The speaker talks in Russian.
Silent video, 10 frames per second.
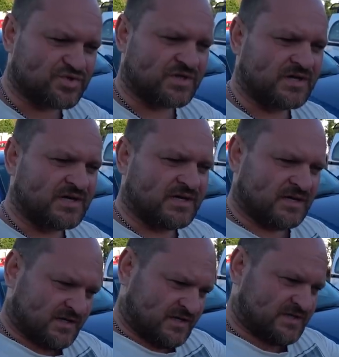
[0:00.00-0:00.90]
что
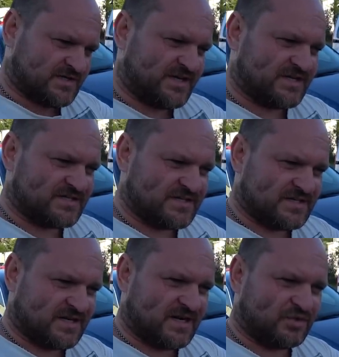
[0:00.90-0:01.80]
заезд на
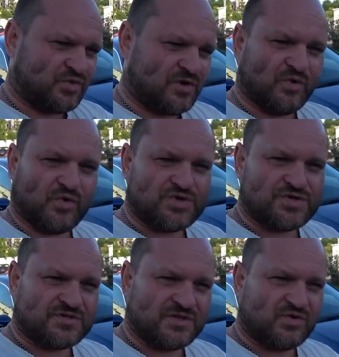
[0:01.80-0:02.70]
эстакаду уголок
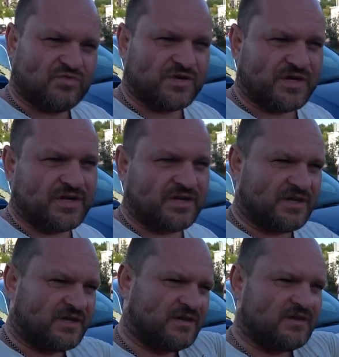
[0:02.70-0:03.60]
очень здоровый,
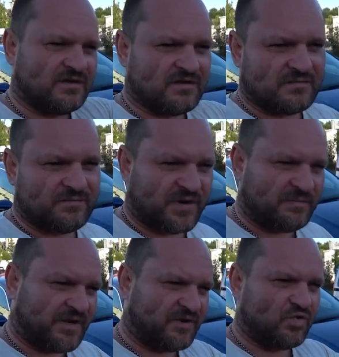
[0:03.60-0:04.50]
и при
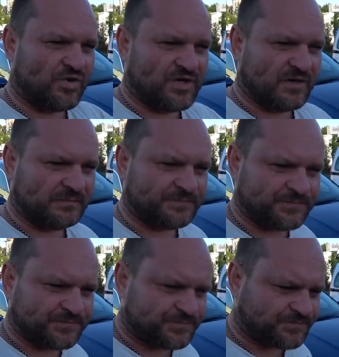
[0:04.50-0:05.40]
переходе
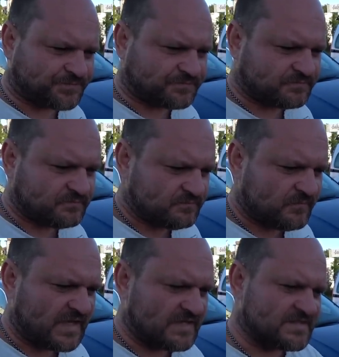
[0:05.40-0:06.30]

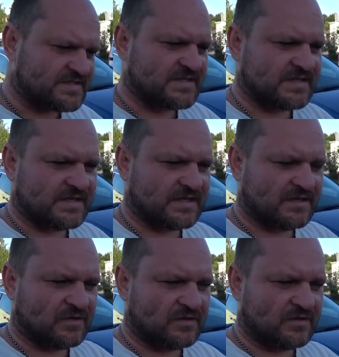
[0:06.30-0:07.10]
с э,